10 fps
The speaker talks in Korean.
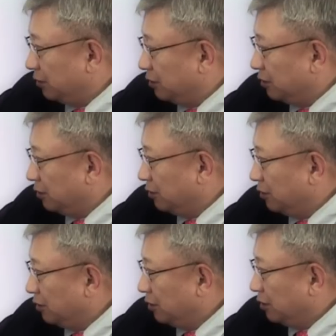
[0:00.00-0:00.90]
그
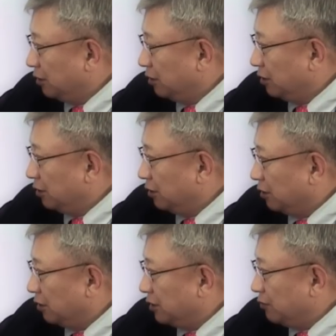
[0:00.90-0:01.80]

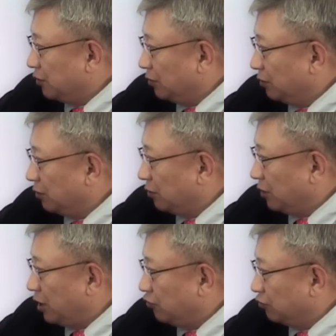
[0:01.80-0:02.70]

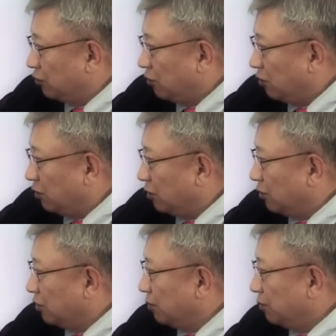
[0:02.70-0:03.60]
심전도의 유도
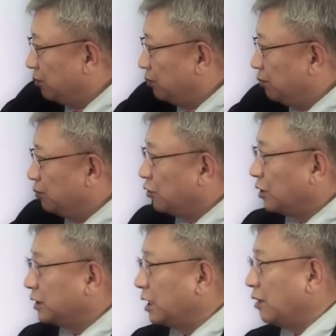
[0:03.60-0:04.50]

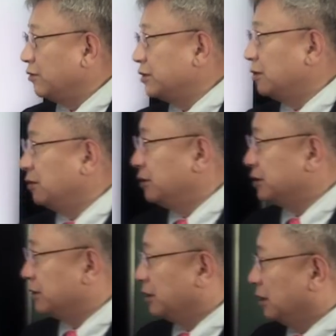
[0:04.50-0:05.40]
표가 다 나오죠.
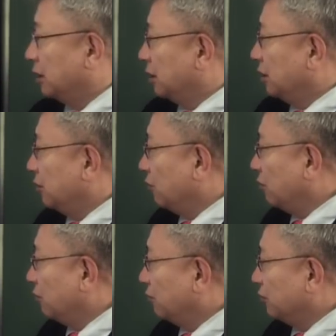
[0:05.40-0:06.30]
그래서
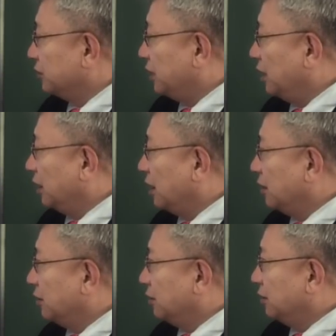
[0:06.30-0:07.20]
요
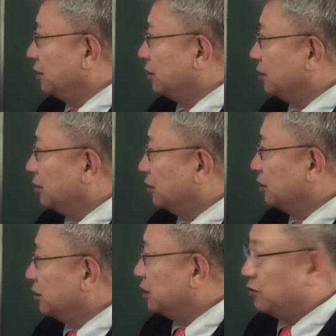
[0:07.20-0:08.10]
3개는
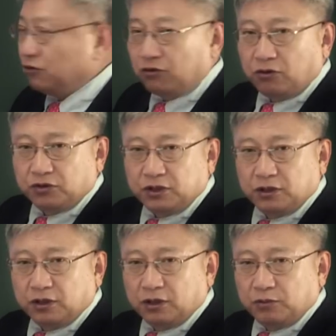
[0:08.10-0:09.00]

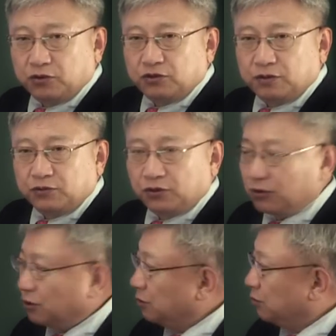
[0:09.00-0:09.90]
12유도 표준
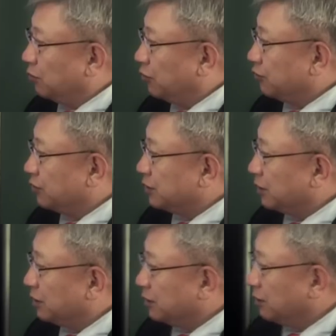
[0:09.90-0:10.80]
심전도를 보여주고
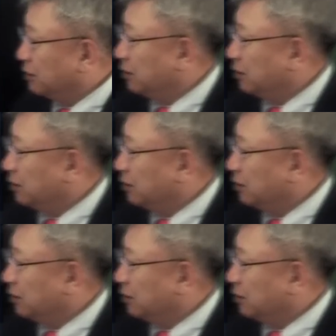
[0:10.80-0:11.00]
있어요. 그래서